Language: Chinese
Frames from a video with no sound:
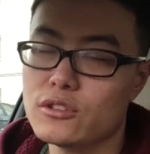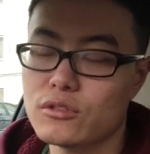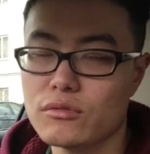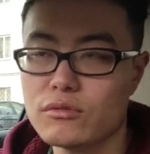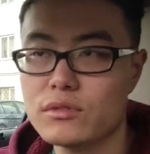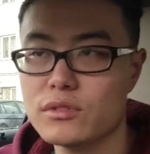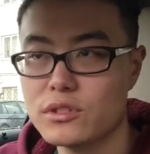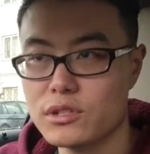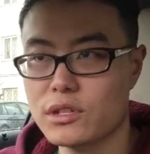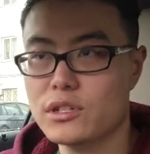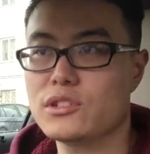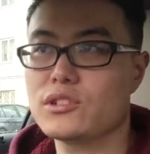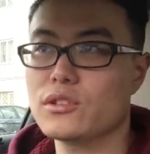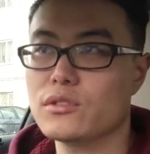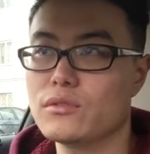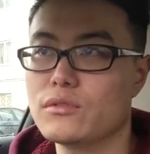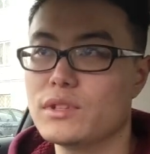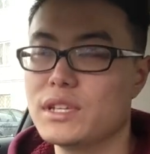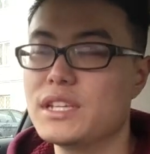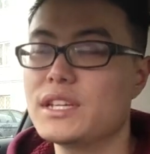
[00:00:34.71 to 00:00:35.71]
从这
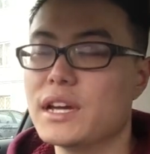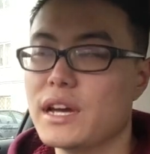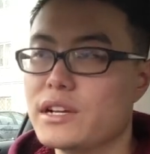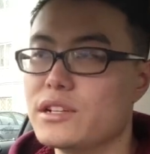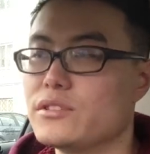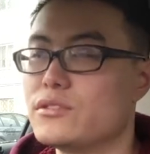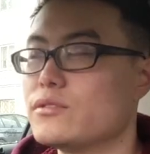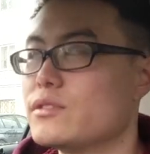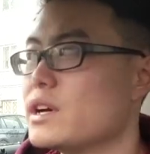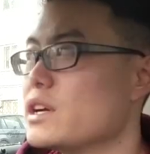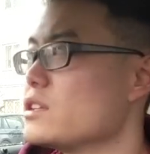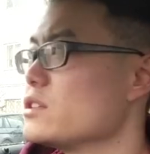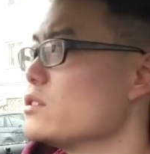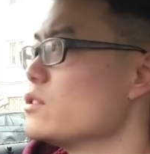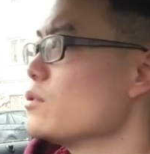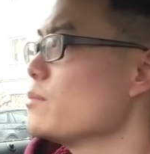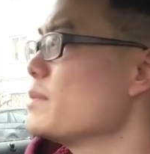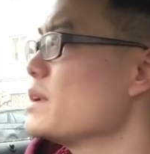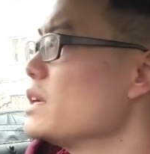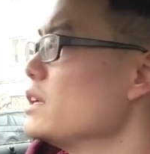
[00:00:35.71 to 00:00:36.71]
周一开始就开
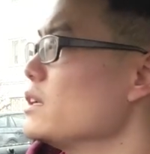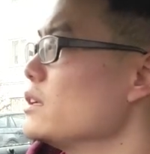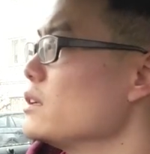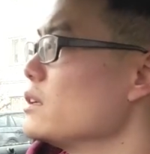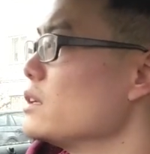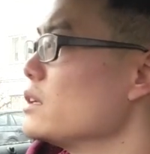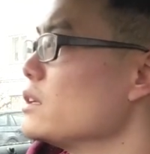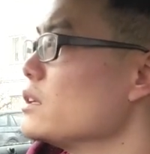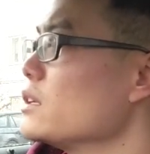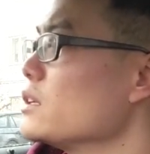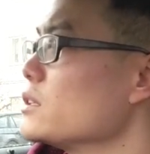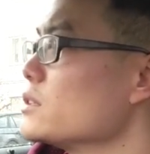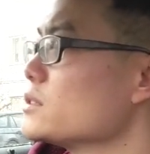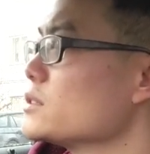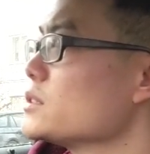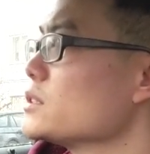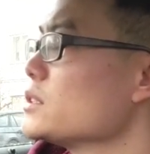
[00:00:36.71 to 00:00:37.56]
始又变冷了哈。